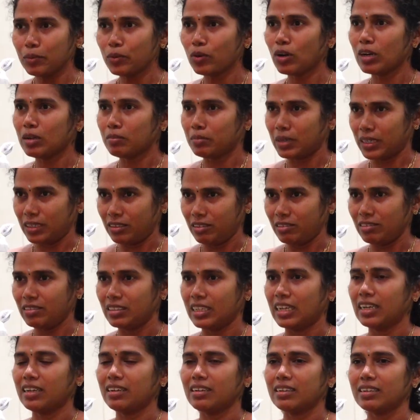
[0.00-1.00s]
திருப்பூரில்
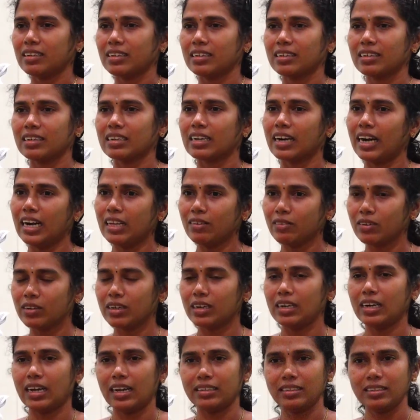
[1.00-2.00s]
மட்டும்தான்
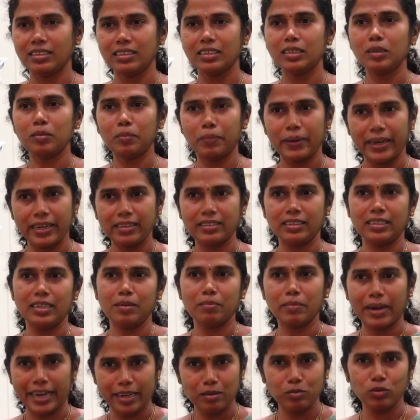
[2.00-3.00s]
கழிவுகள் அது இதுன்னு பேசி
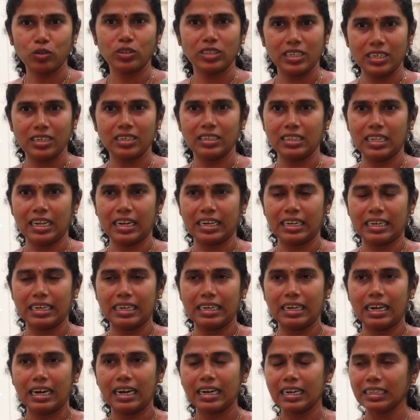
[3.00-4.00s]
பயமுறுத்திட்டு இருந்தாங்க
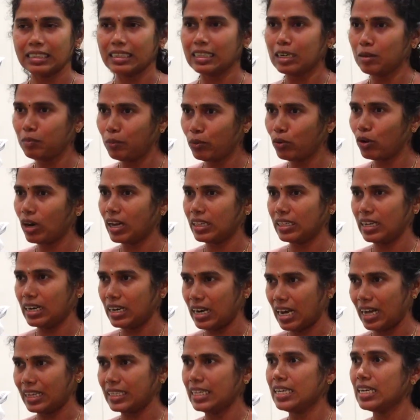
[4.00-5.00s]
ஆனால் திருப்பூரில் தான்
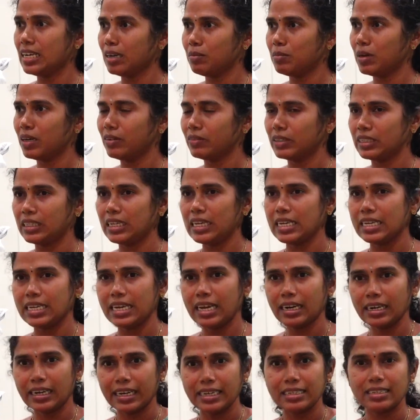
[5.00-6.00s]
நான் அதிகமாக வந்து
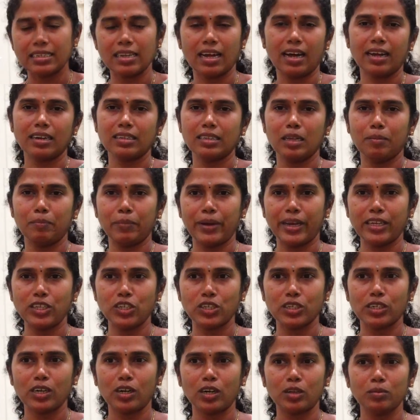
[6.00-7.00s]
இயற்கை சார்ந்த
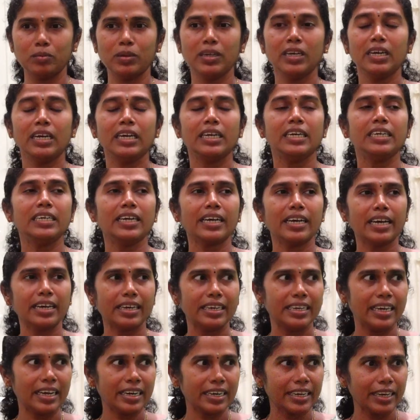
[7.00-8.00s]
பேச்சுக்களும் இயற்கை
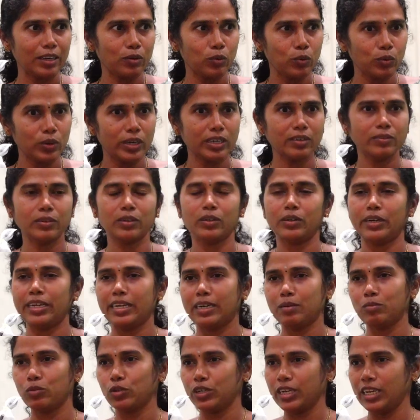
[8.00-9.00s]
இயற்கை உணவுடைய
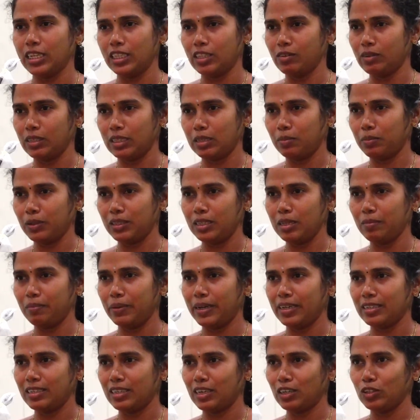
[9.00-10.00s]
முக்கியத்துவத்தை பற்றி
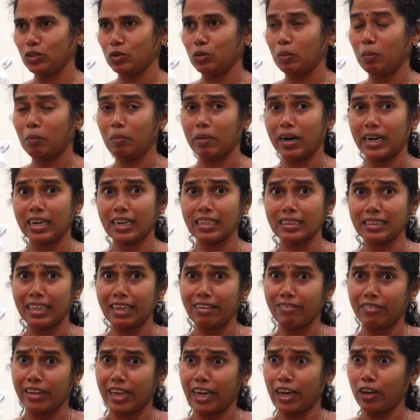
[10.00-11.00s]
பேசுகிறதும் மரத்தை
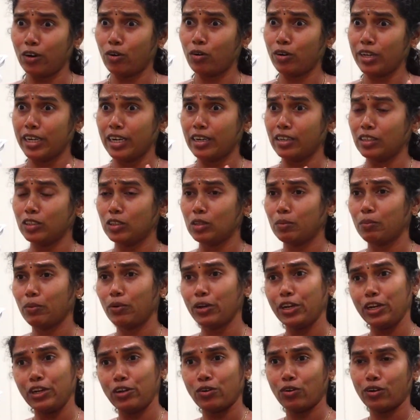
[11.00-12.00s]
வேரோடு எடுத்து
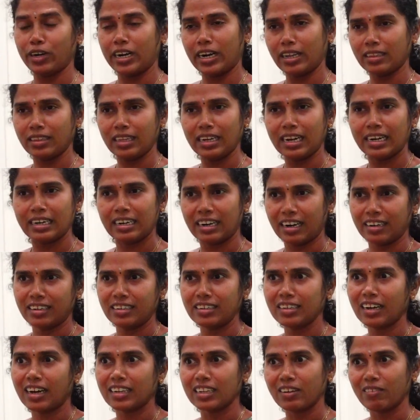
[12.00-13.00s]
போய் இன்னொரு இடத்துல
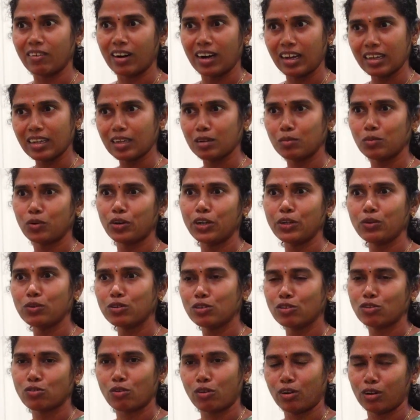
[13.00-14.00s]
நட்டு அதை வளர்க்க
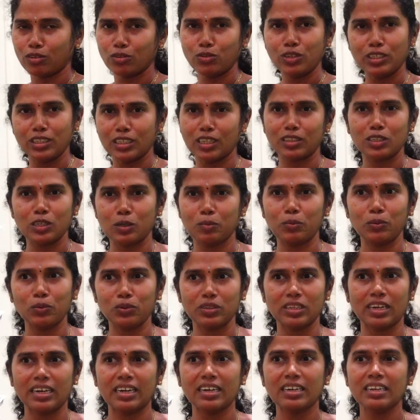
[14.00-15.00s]
முடியும்னு சொன்னதும் இந்த
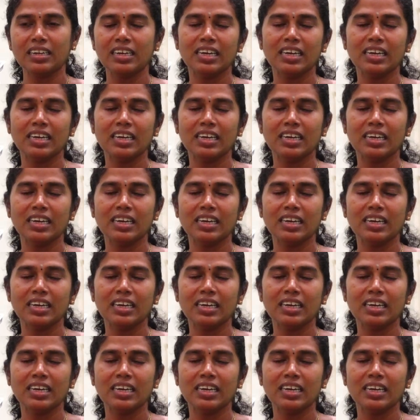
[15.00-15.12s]
திருப்பூர் தான்